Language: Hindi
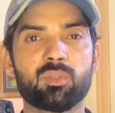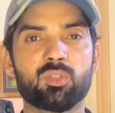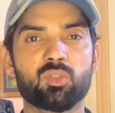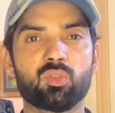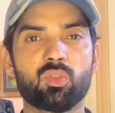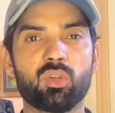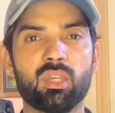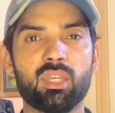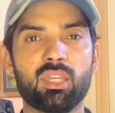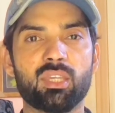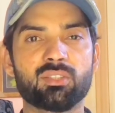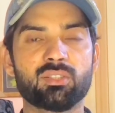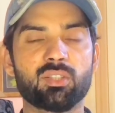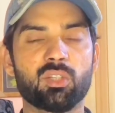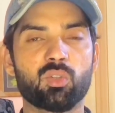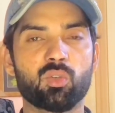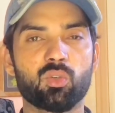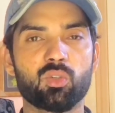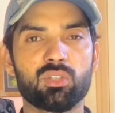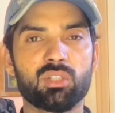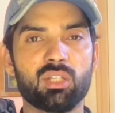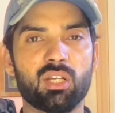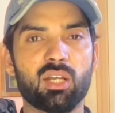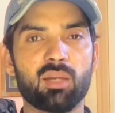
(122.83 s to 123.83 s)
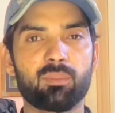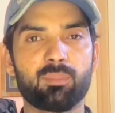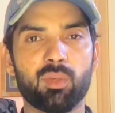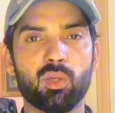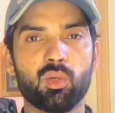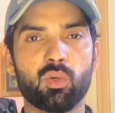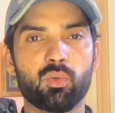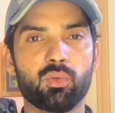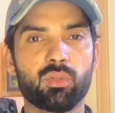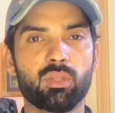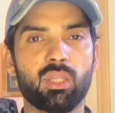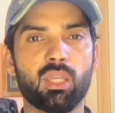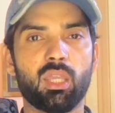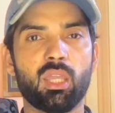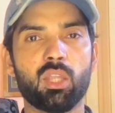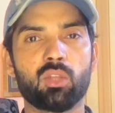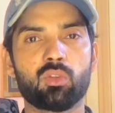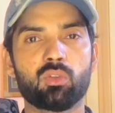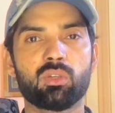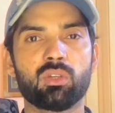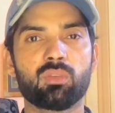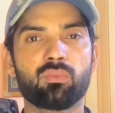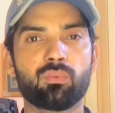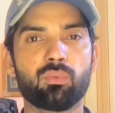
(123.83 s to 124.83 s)
इसको एक से दो जगह पे होती हैं
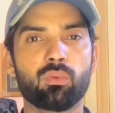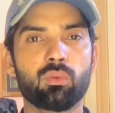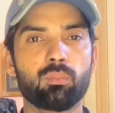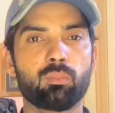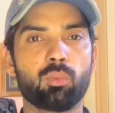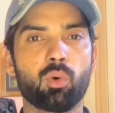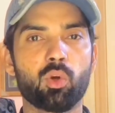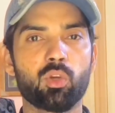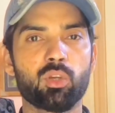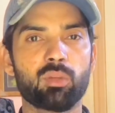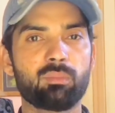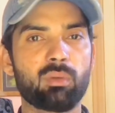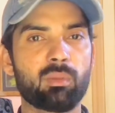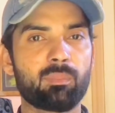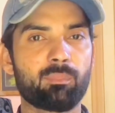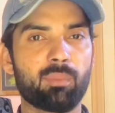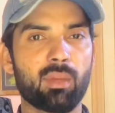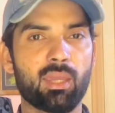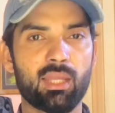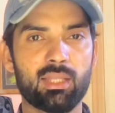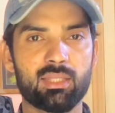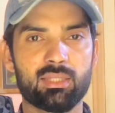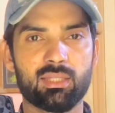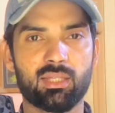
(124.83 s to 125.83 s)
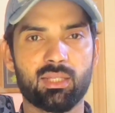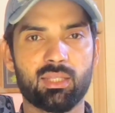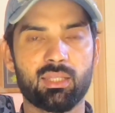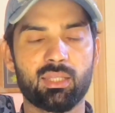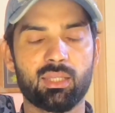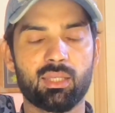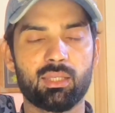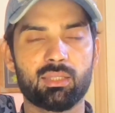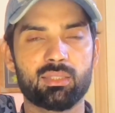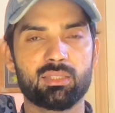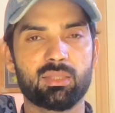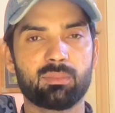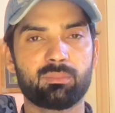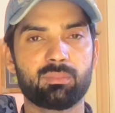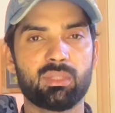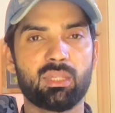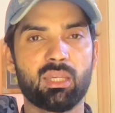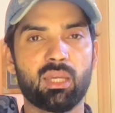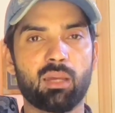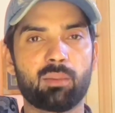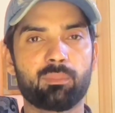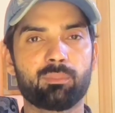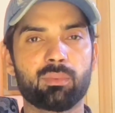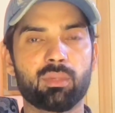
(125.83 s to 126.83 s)
तो ये फुल बॉडी पे फैल जाता है जब ये
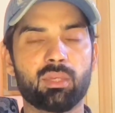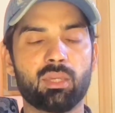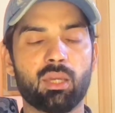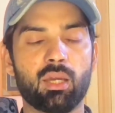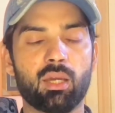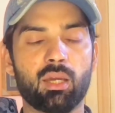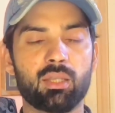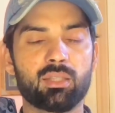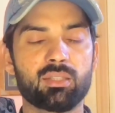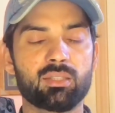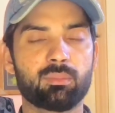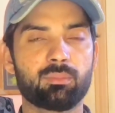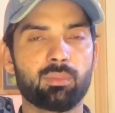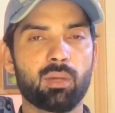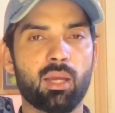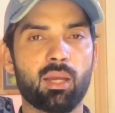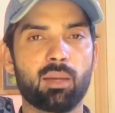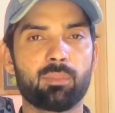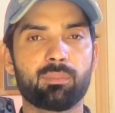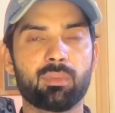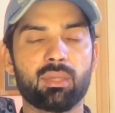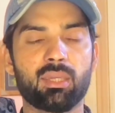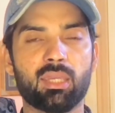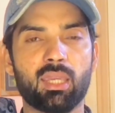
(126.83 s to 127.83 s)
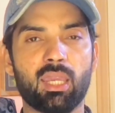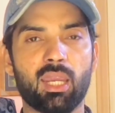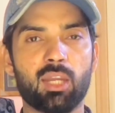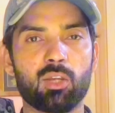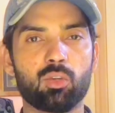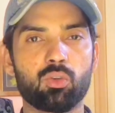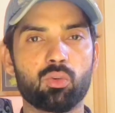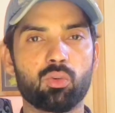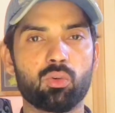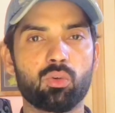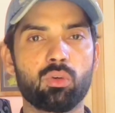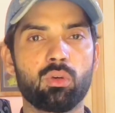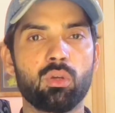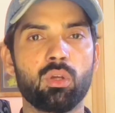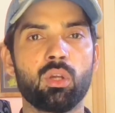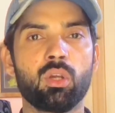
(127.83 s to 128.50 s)
आपकी जब आपकी कैट को